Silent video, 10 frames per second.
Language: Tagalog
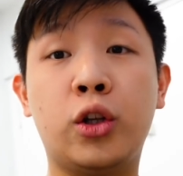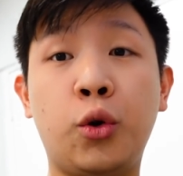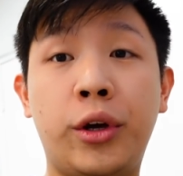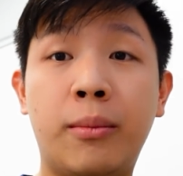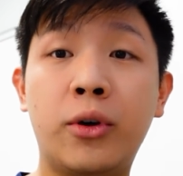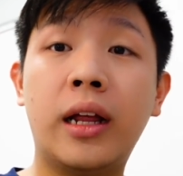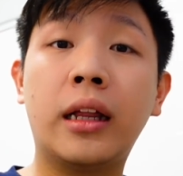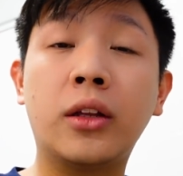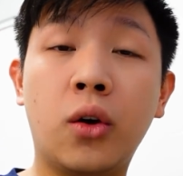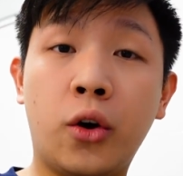lutuin na muna natin
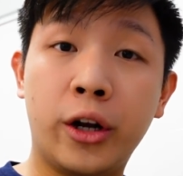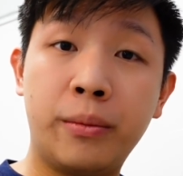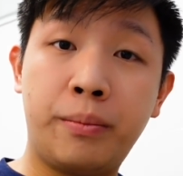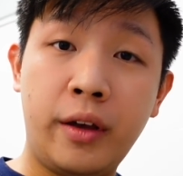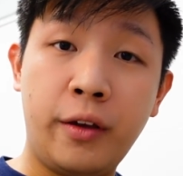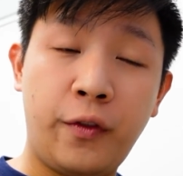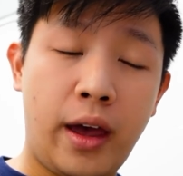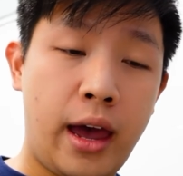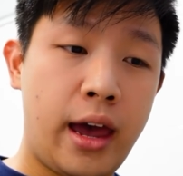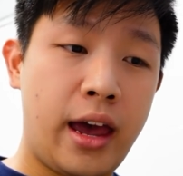tong corned beef
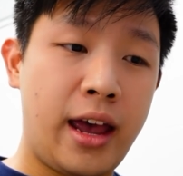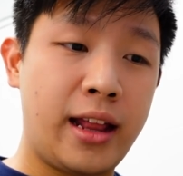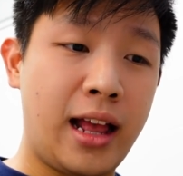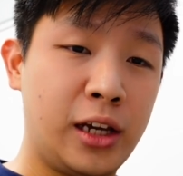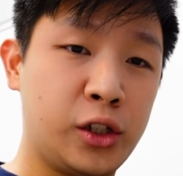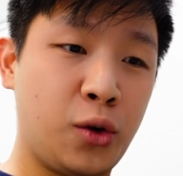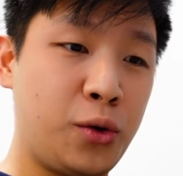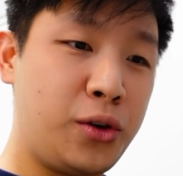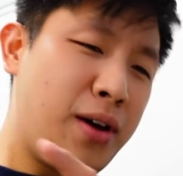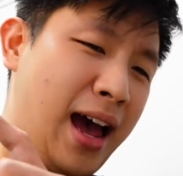and I'll show
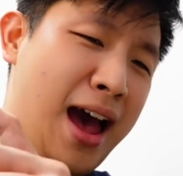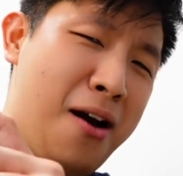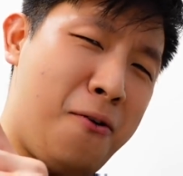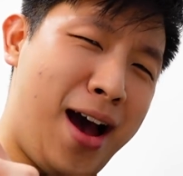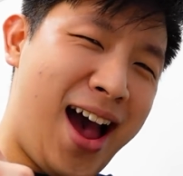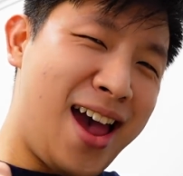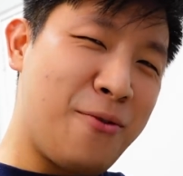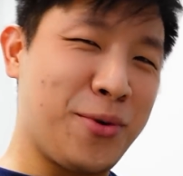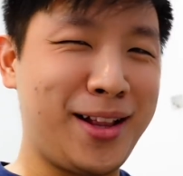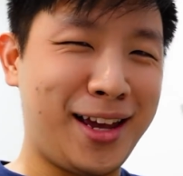you how I
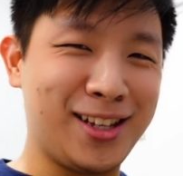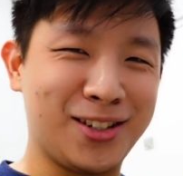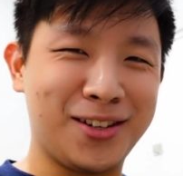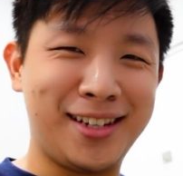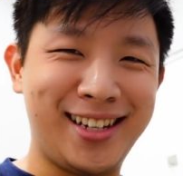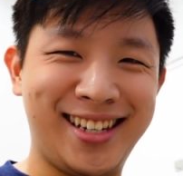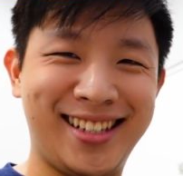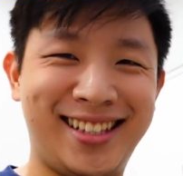will enjoy it.